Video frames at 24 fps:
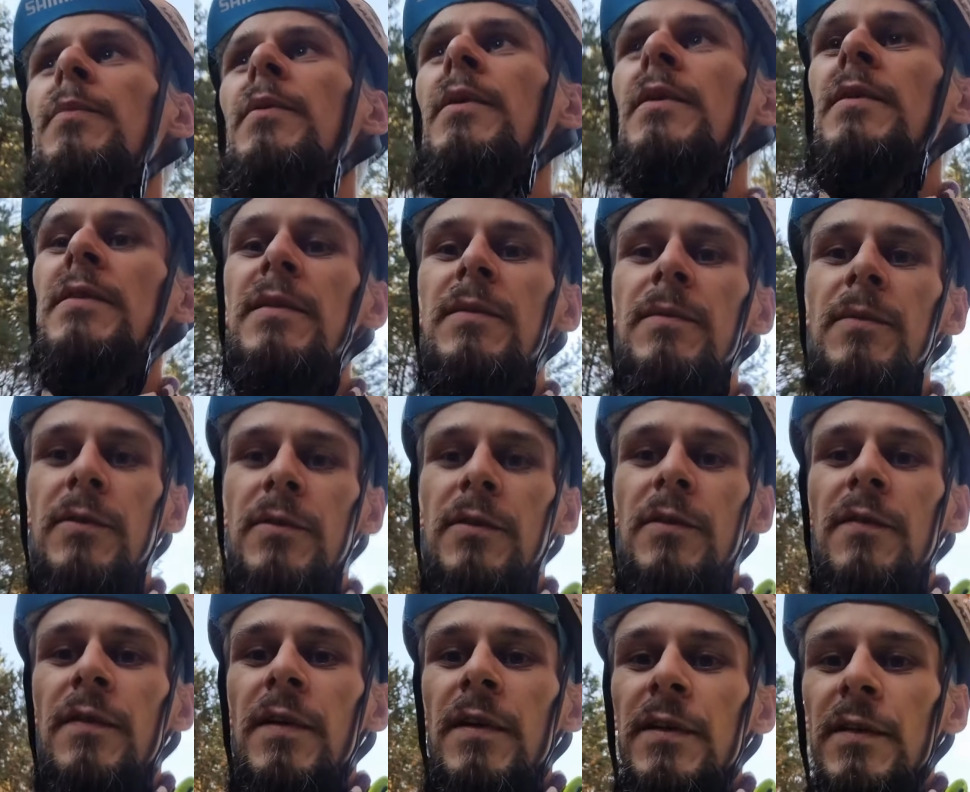były
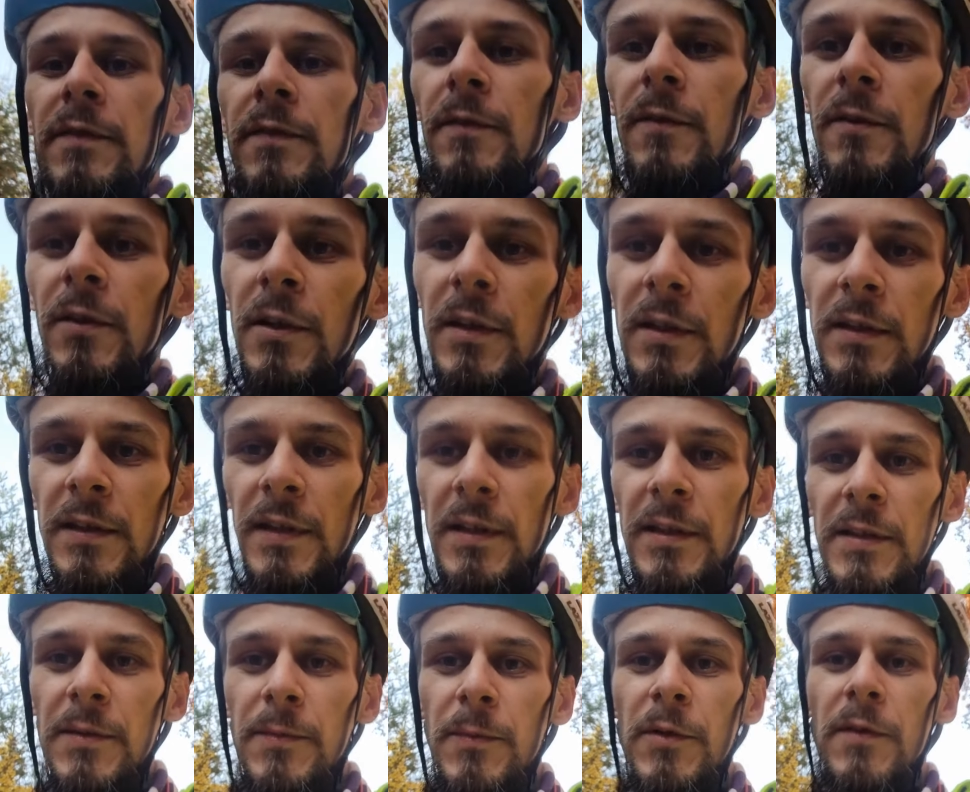zamontowane w
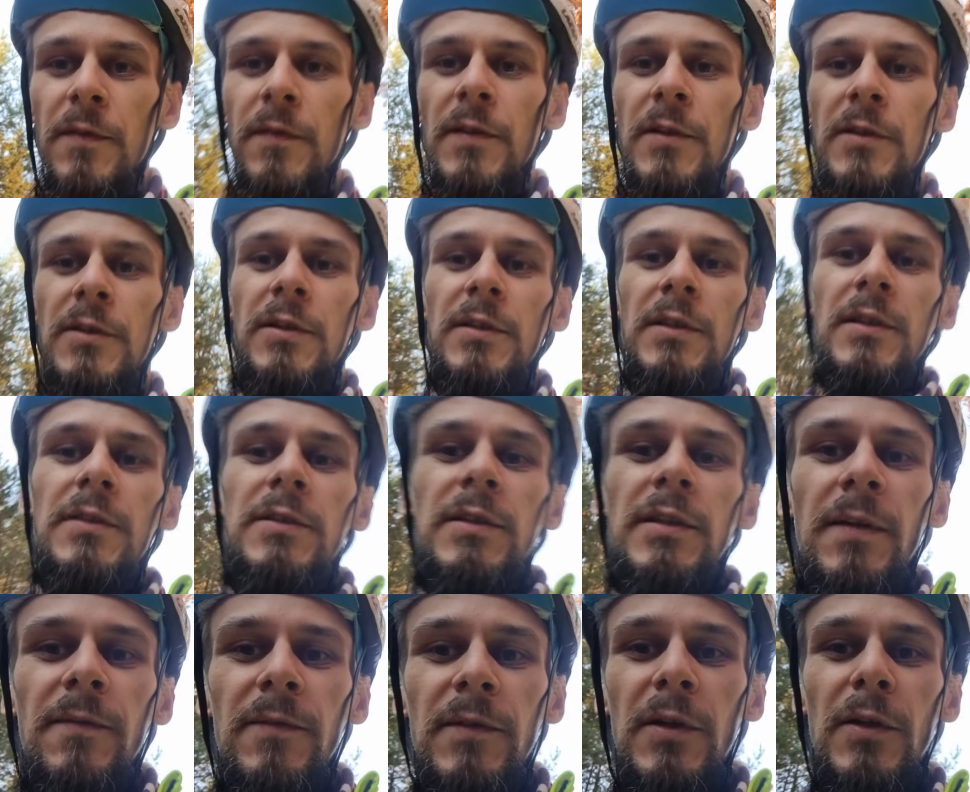oryginalnym rowerze nie
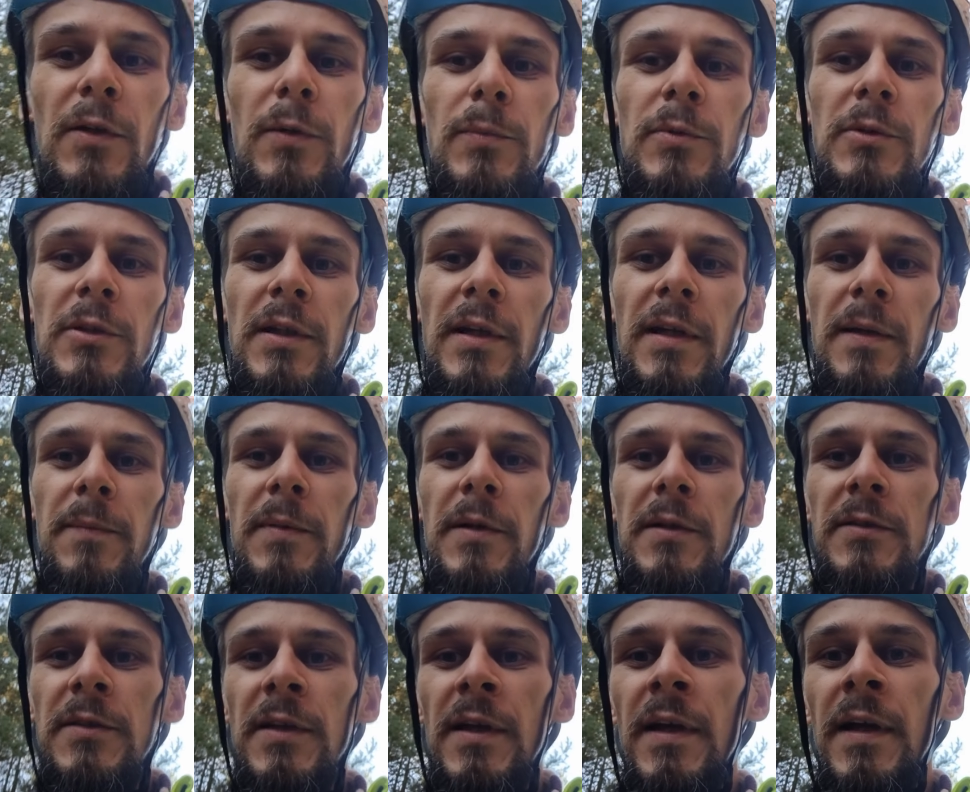chciałem tego
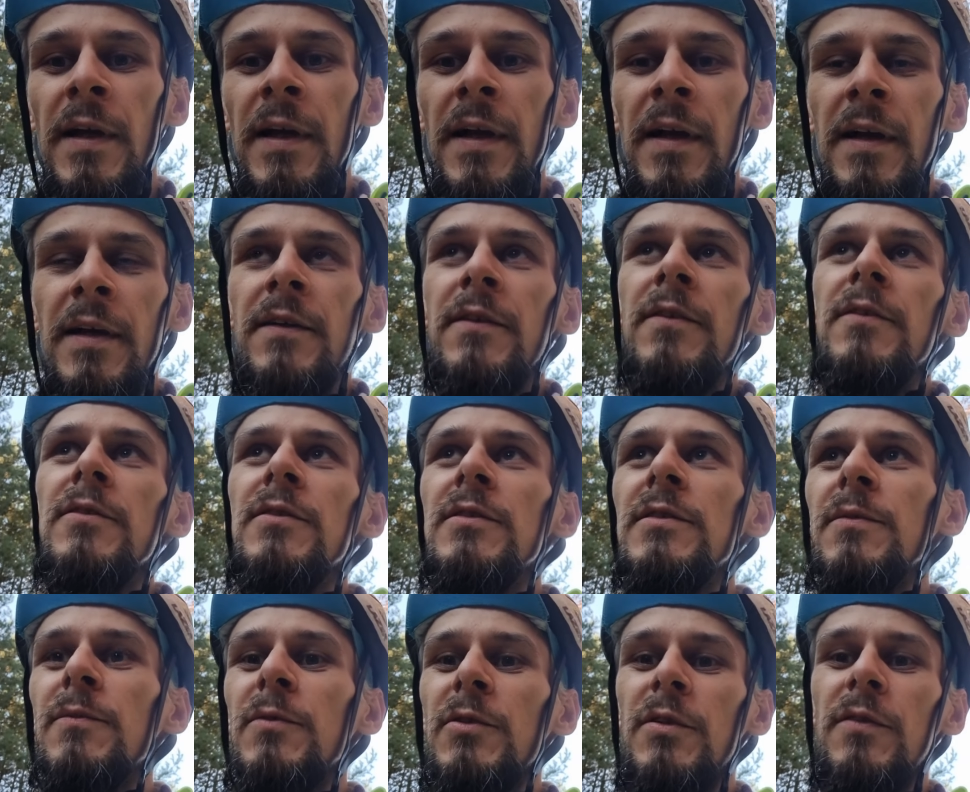przerabiać no
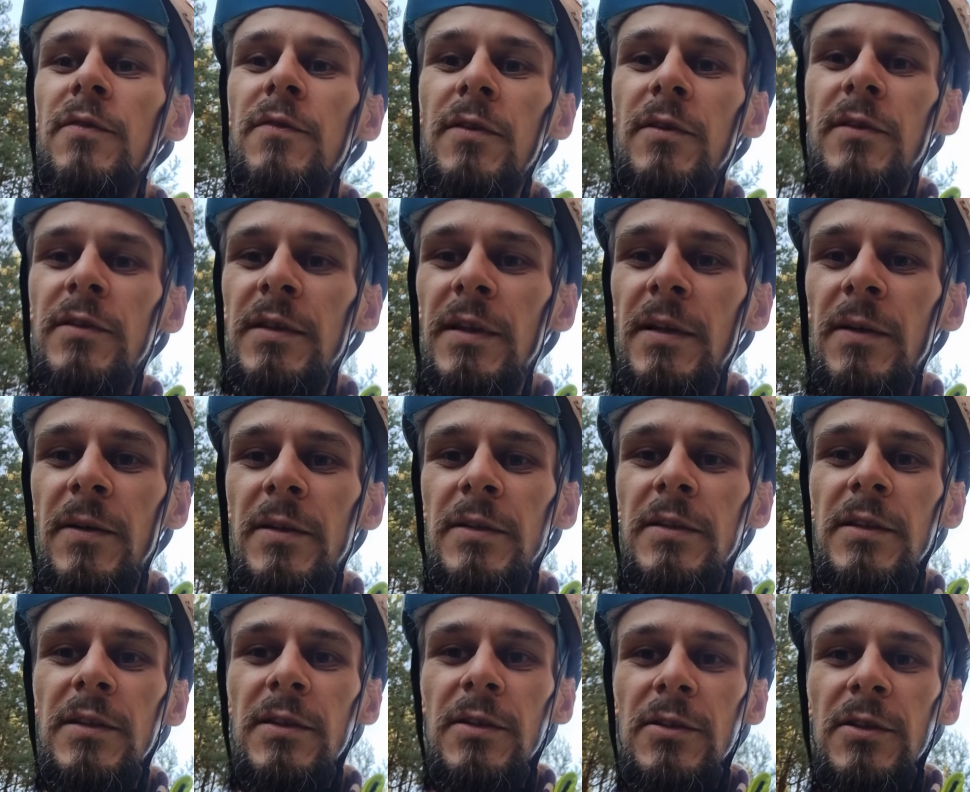z tym się wiązała
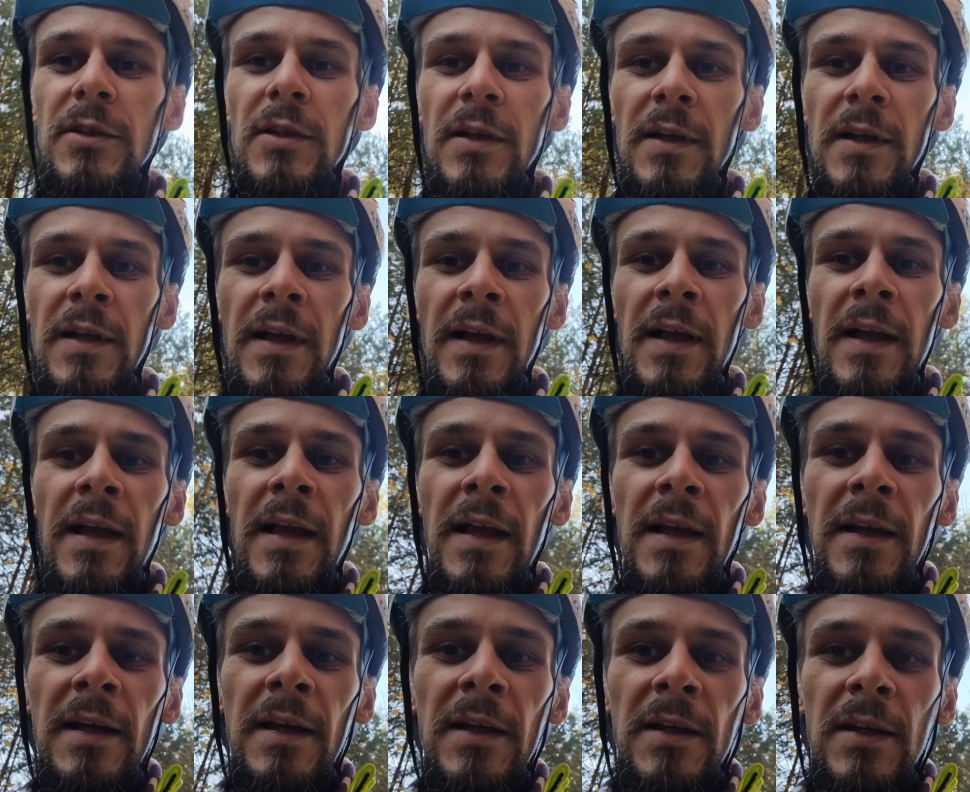też
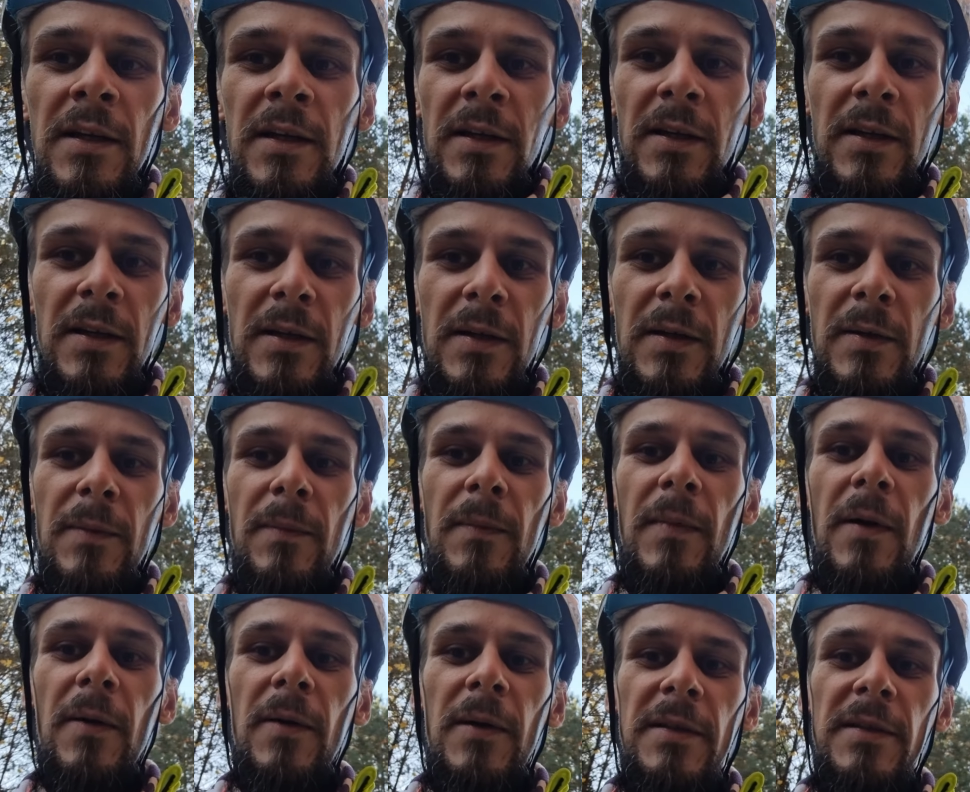e,
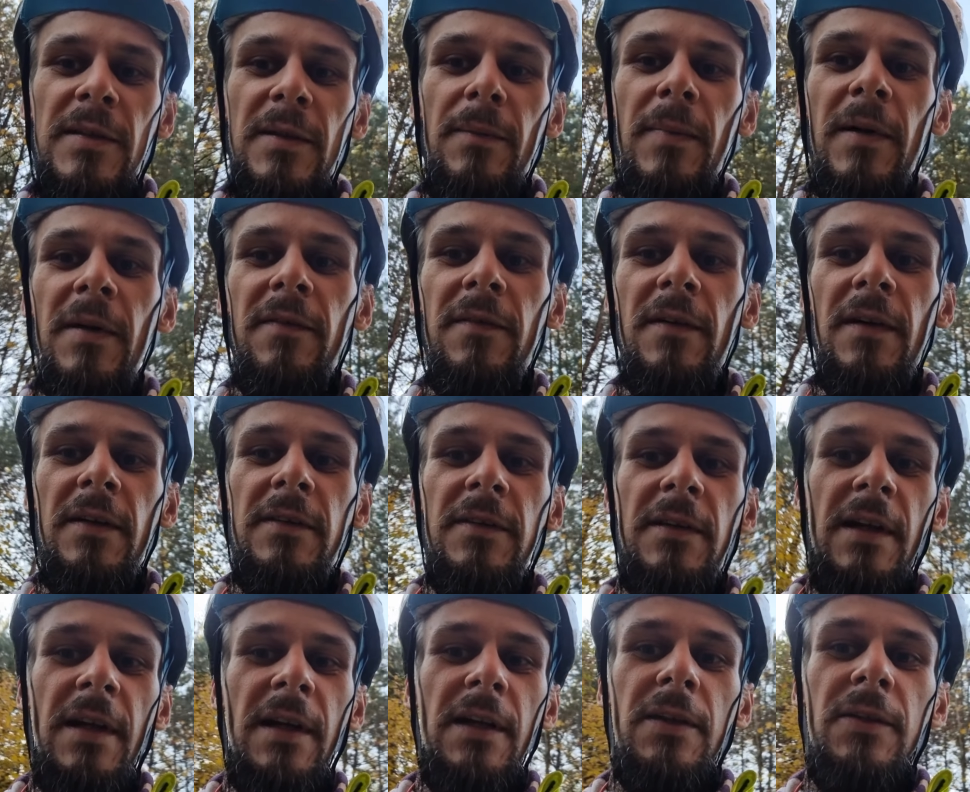mała zabawa
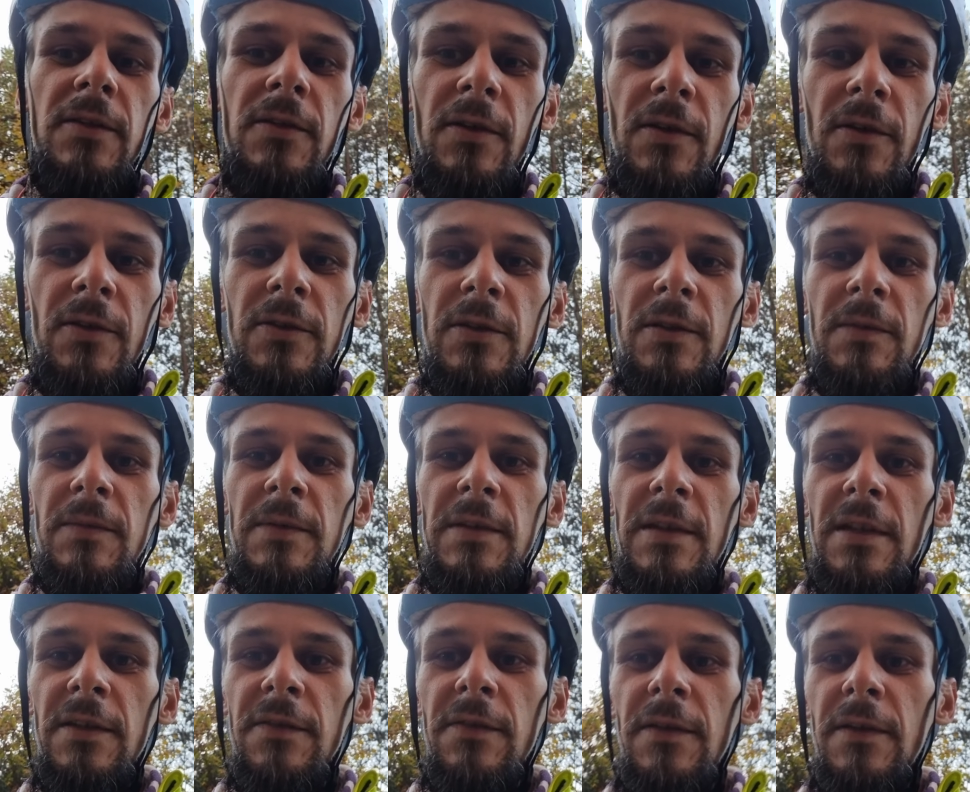no ale to o tym
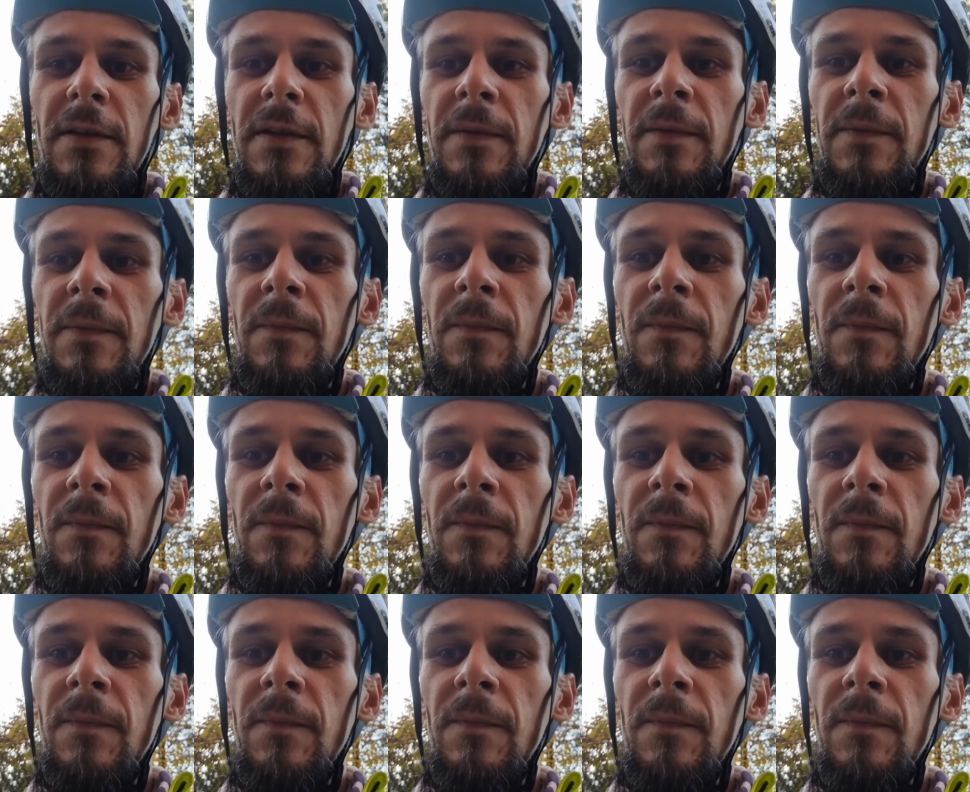za chwilę